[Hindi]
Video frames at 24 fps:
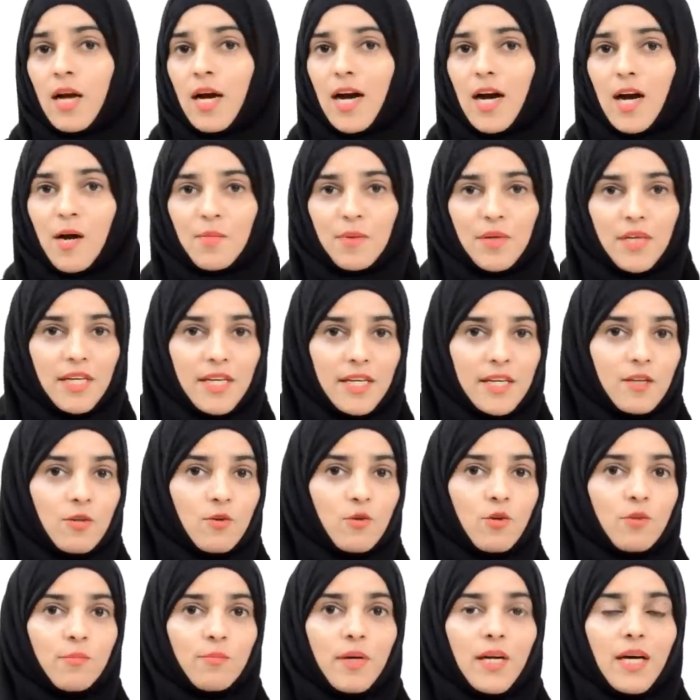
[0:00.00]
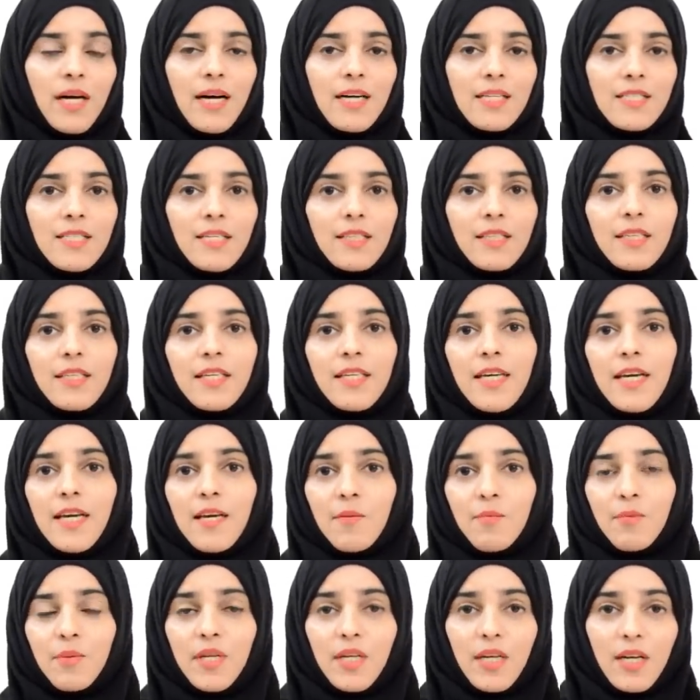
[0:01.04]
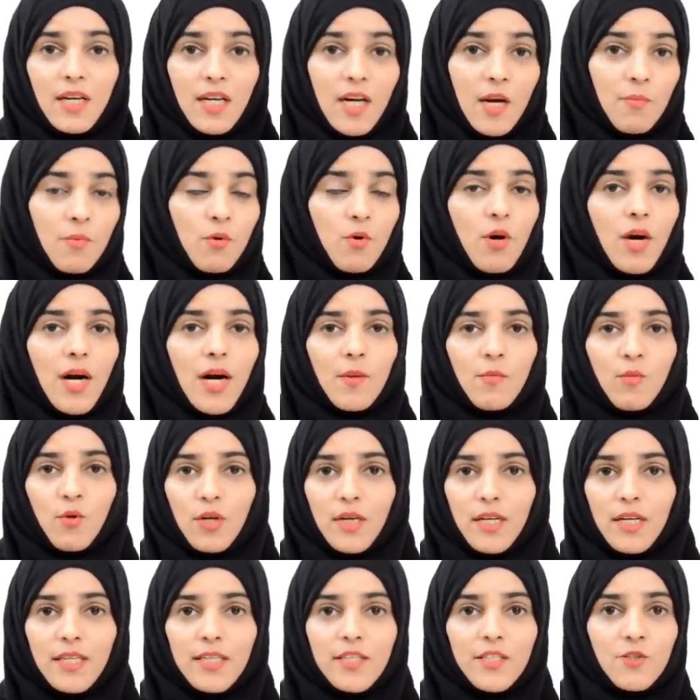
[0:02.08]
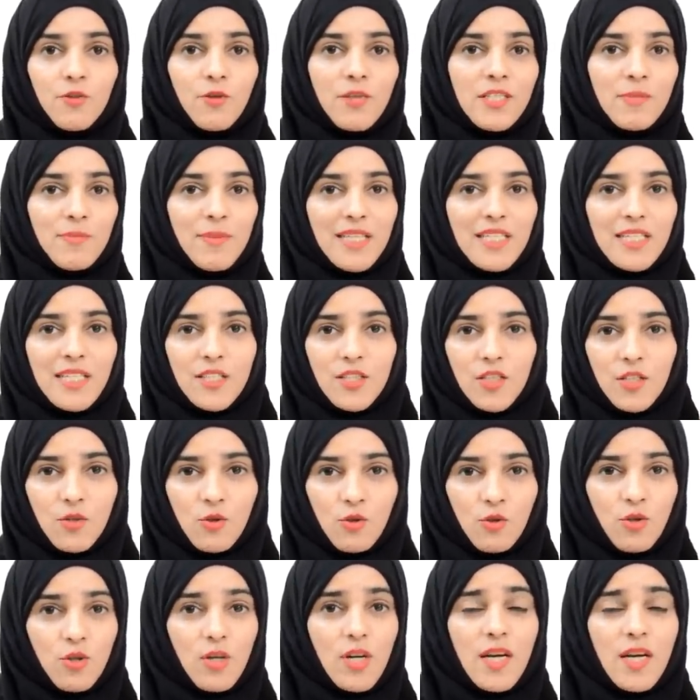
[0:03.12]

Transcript: आपकी हेयर ग्रोथ बढ़ा सकती हैं फिर अगर आपको हार्मोनल इशू है स्पेशली जिनको